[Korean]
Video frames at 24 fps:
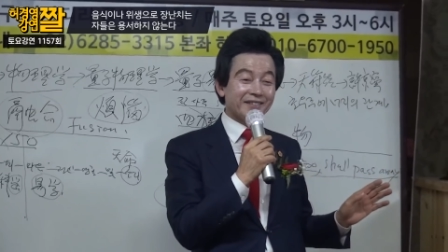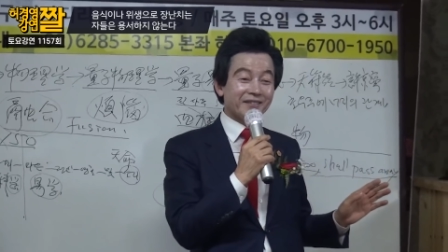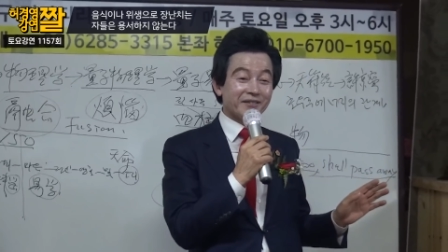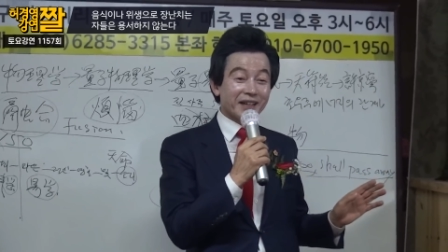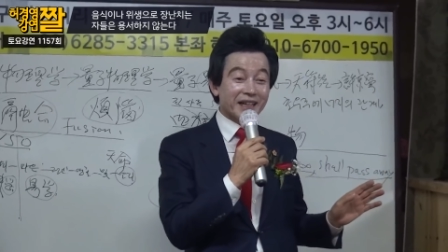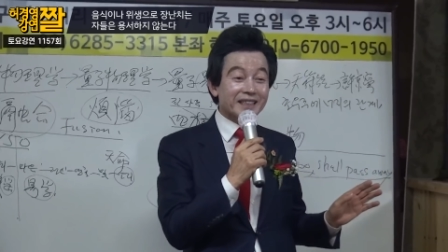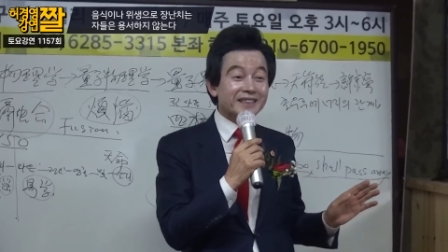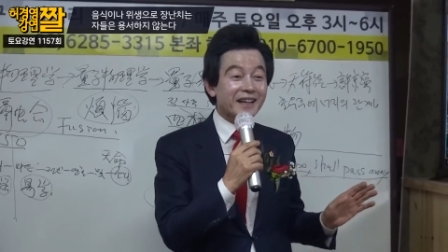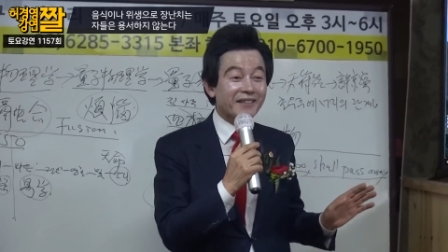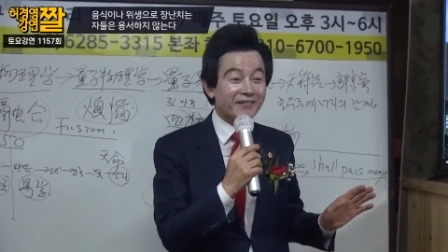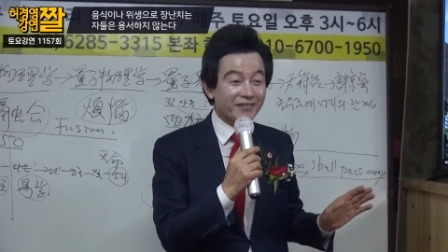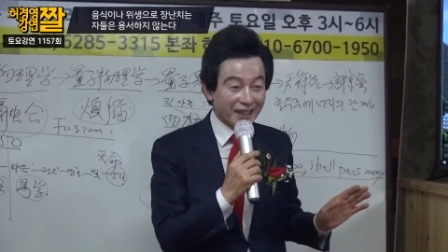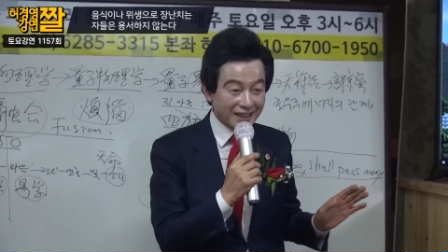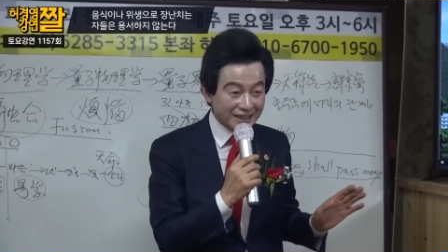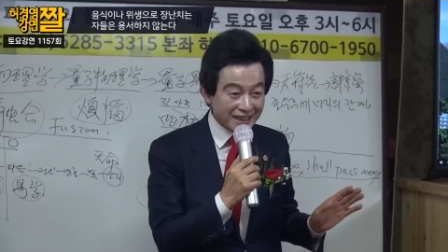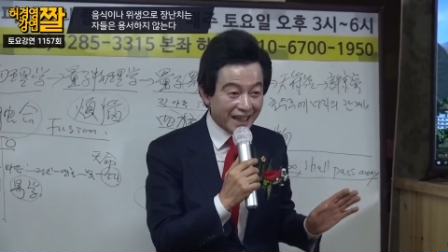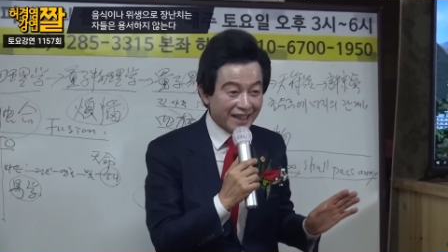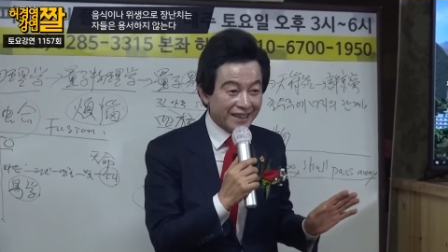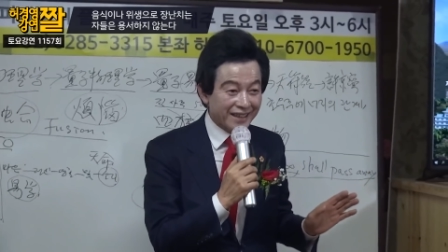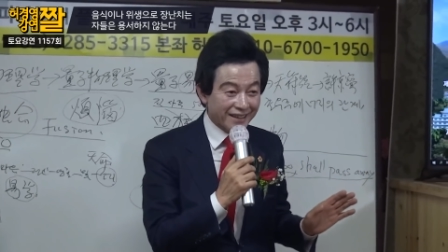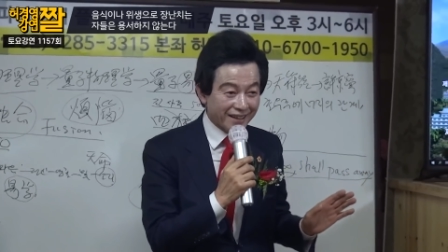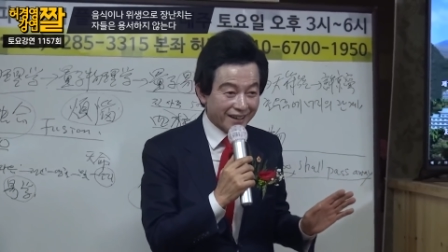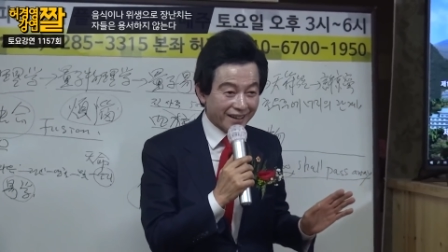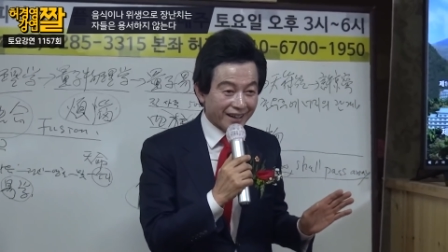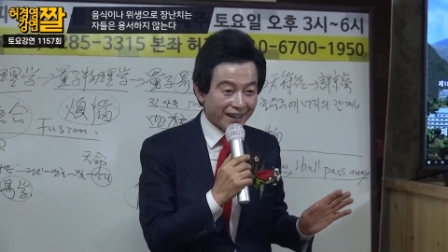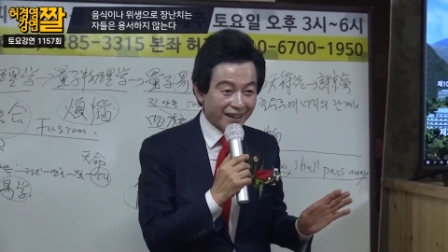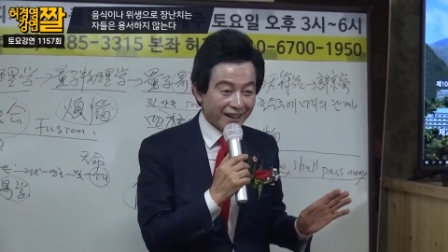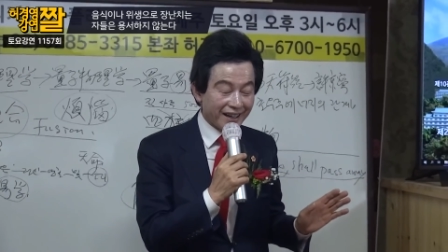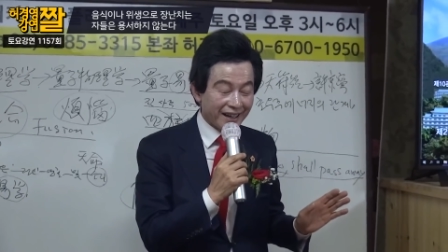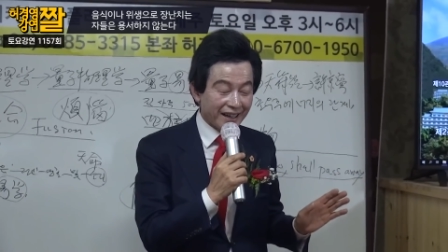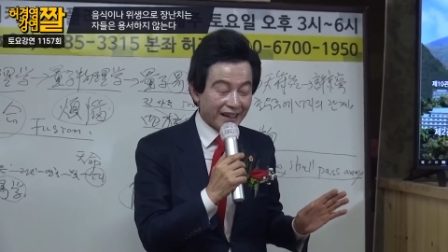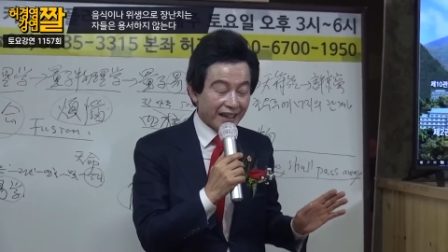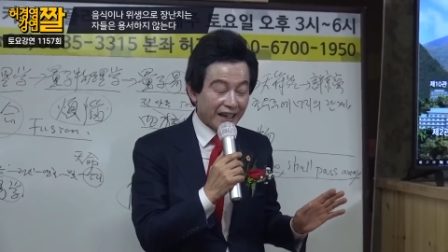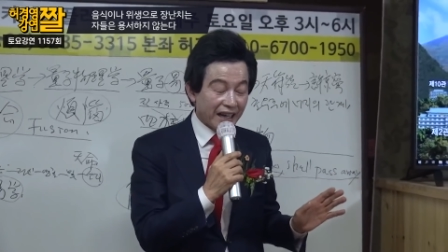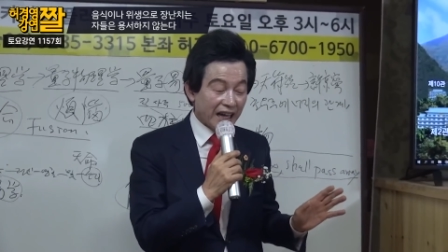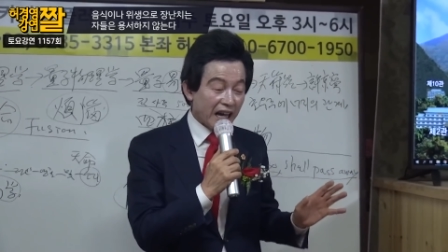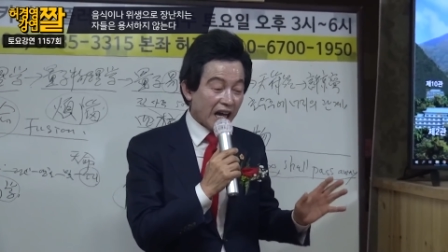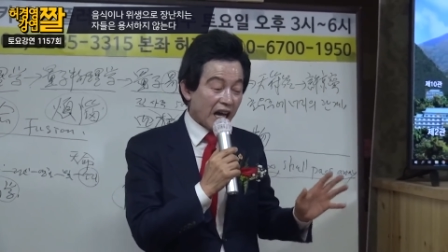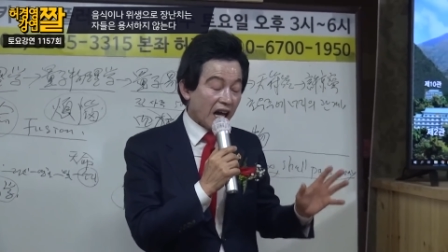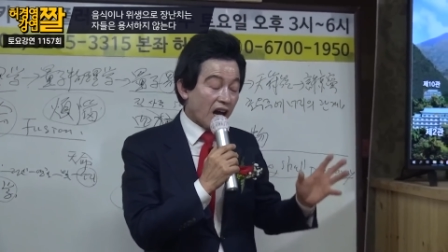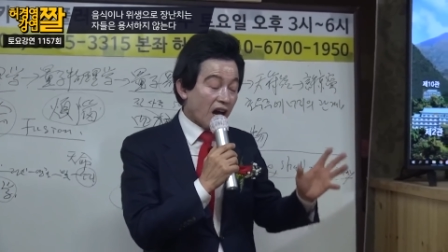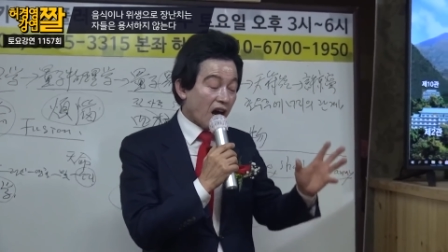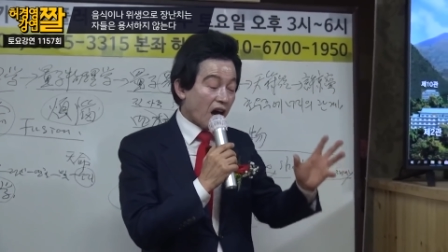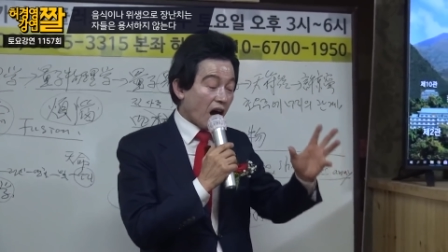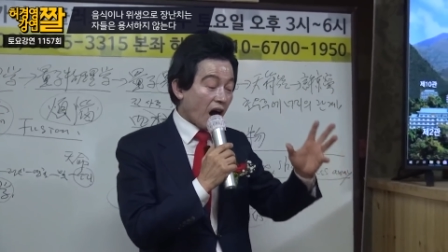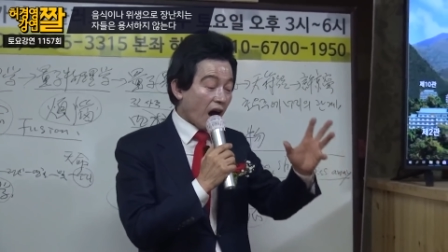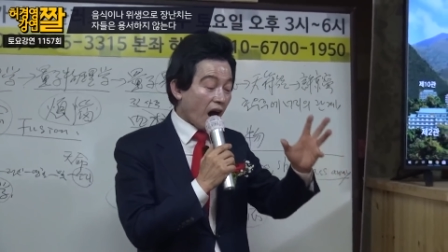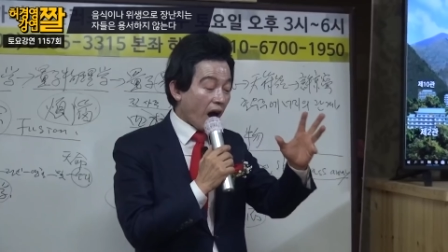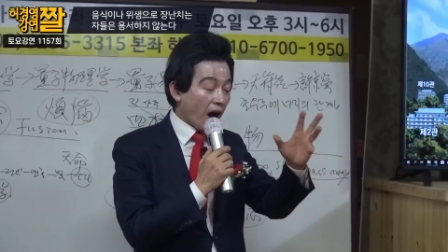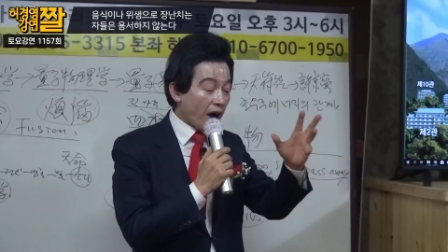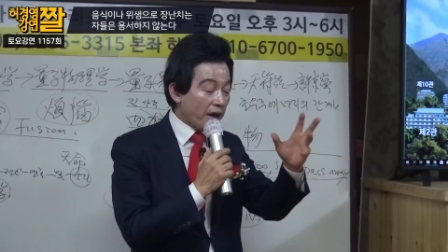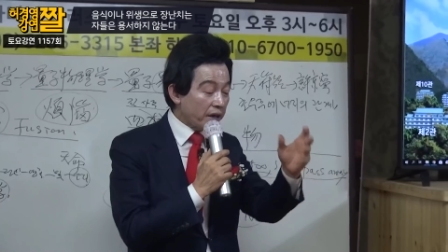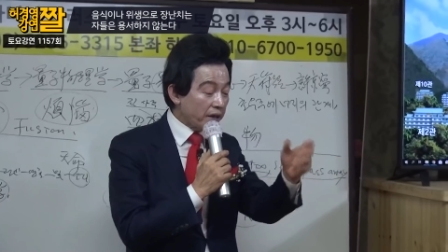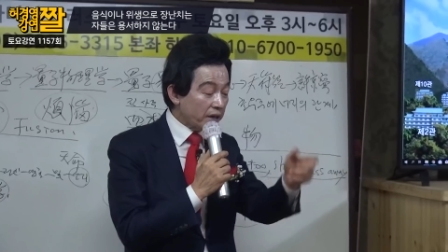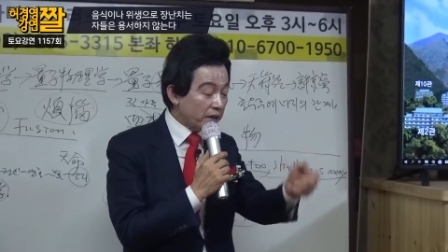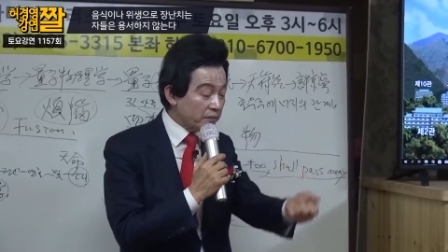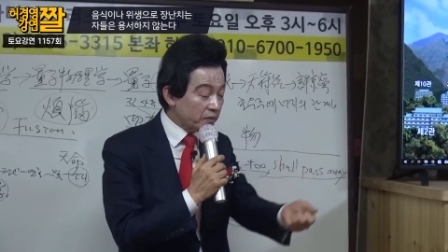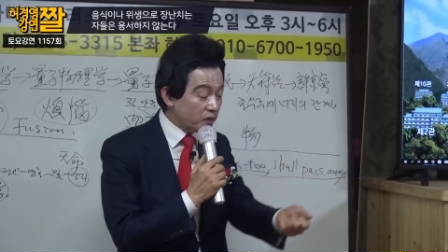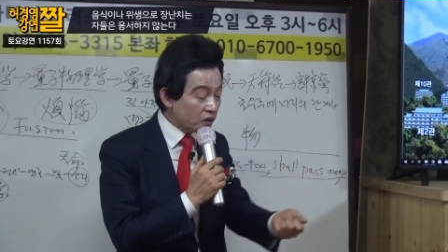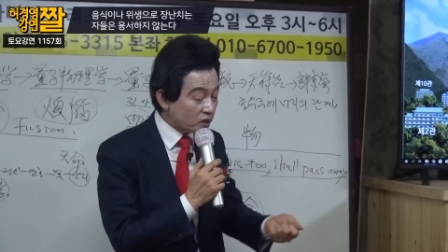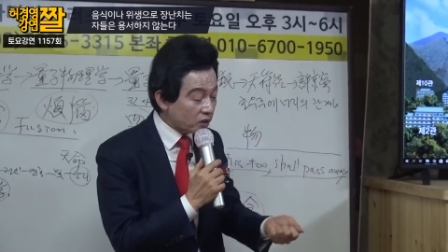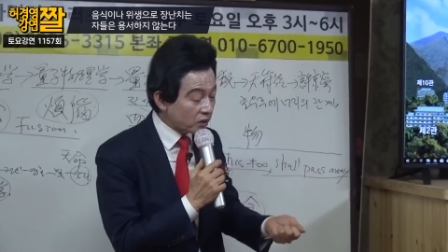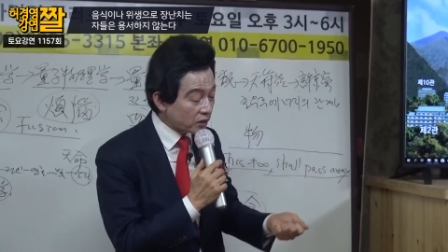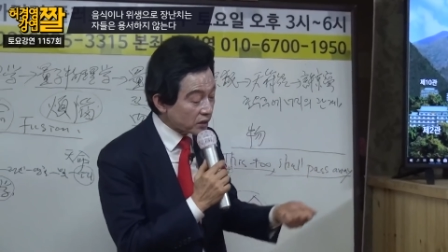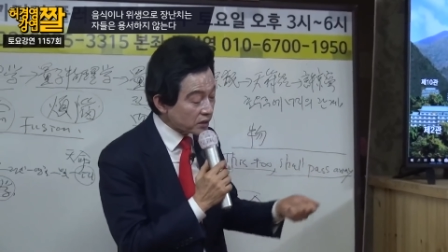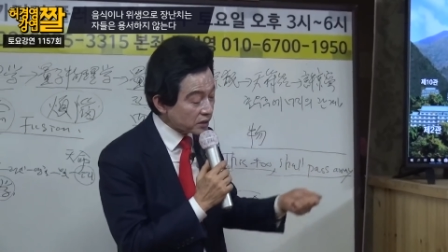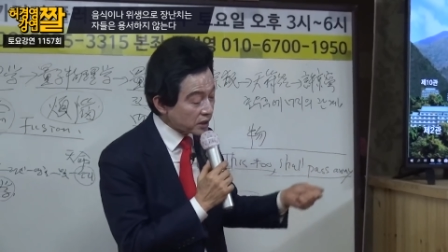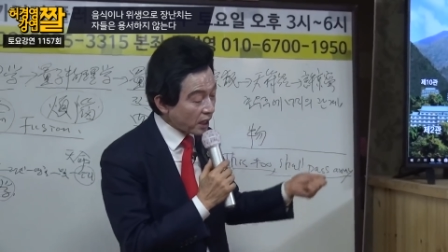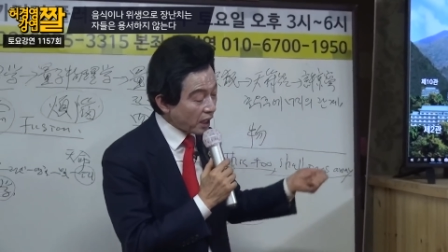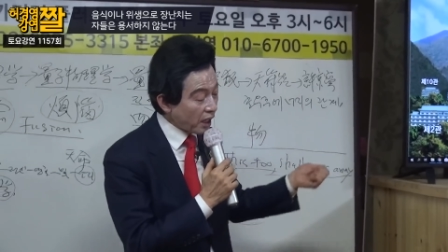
맞아, 맞아요. 아, 이놈의 그릇에